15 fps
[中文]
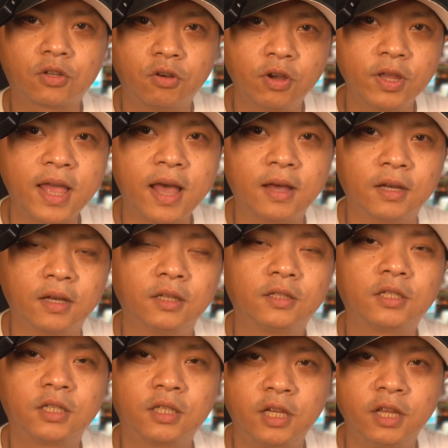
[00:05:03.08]
Sequoia 和
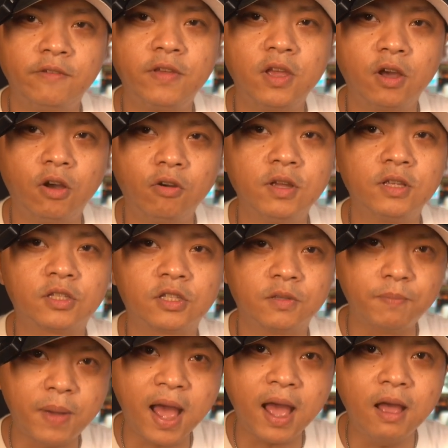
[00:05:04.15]
tvOS
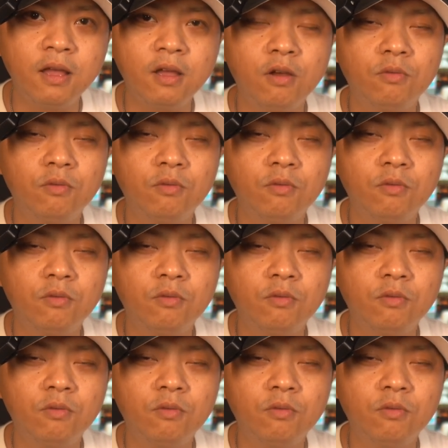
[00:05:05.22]
十八